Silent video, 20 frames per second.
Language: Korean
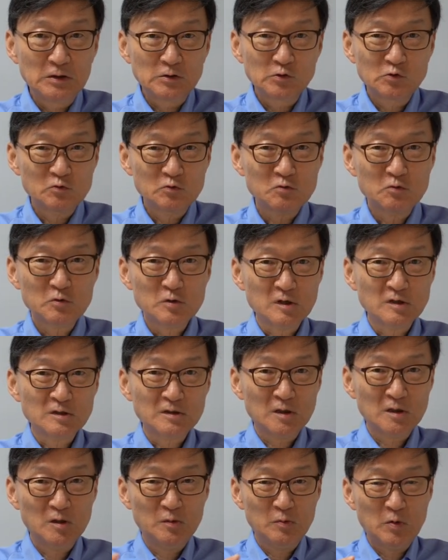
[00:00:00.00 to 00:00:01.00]
중국
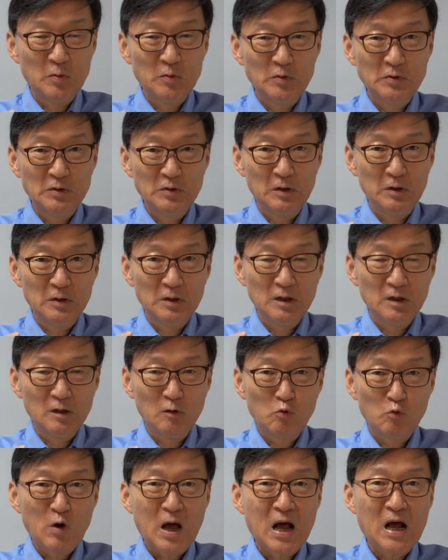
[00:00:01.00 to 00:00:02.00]
역사를 보면요. 이
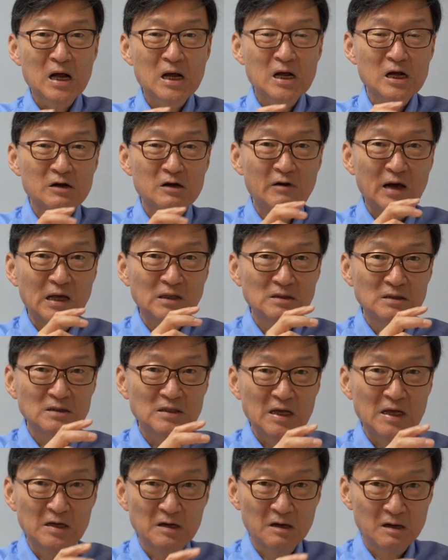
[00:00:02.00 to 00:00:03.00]
황관
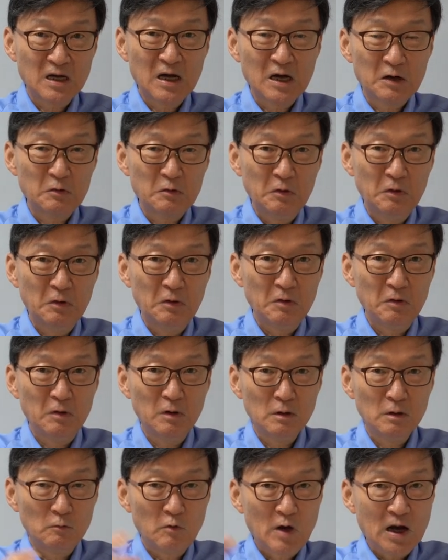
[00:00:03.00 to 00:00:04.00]
세력하고
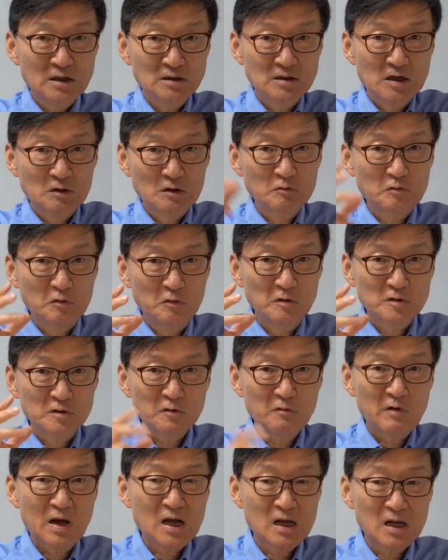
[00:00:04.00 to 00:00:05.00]
황제를 둘러서
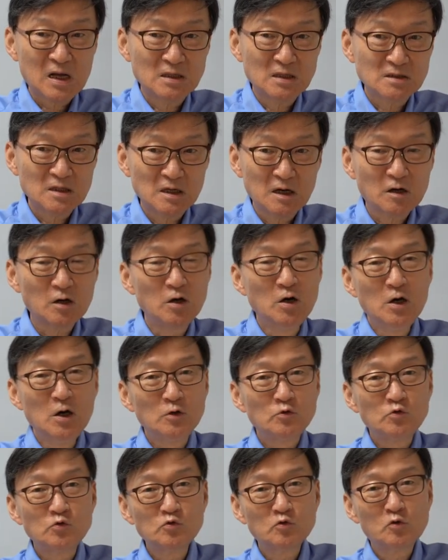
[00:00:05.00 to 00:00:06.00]
황간세력과
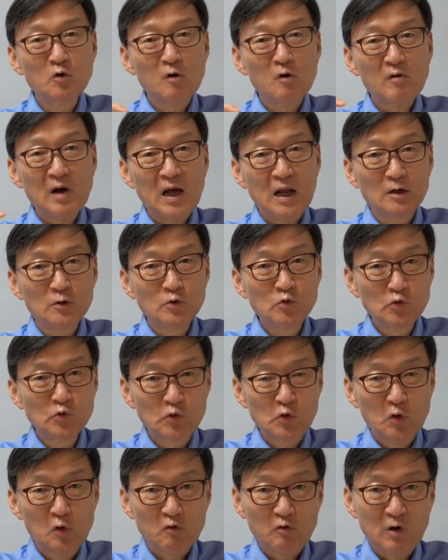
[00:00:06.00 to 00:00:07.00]
유교,
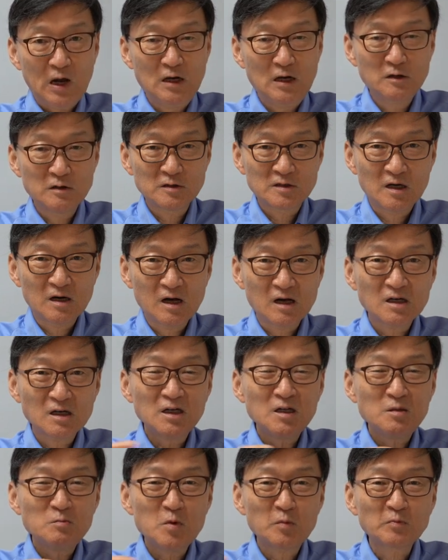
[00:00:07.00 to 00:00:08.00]
유교 관료세력과
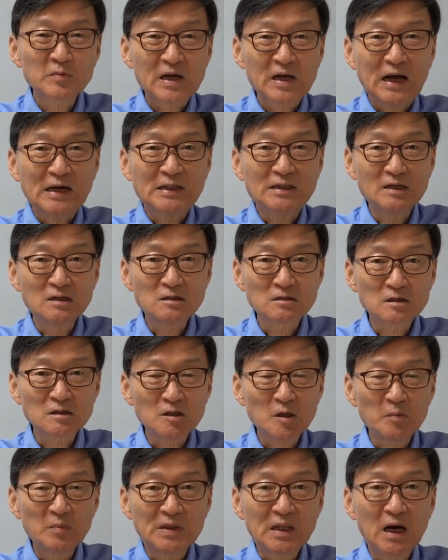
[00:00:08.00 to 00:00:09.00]
끊임없는 갈등이
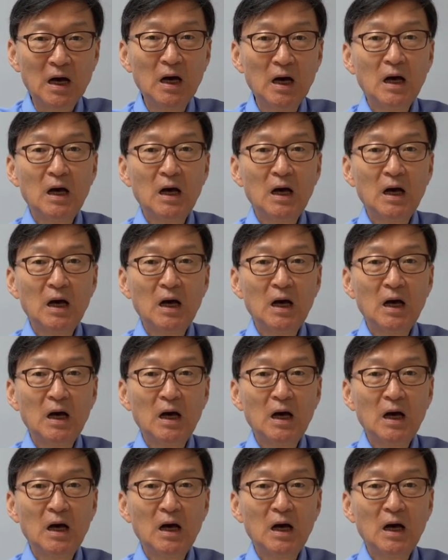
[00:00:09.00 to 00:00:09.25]
있었답니다.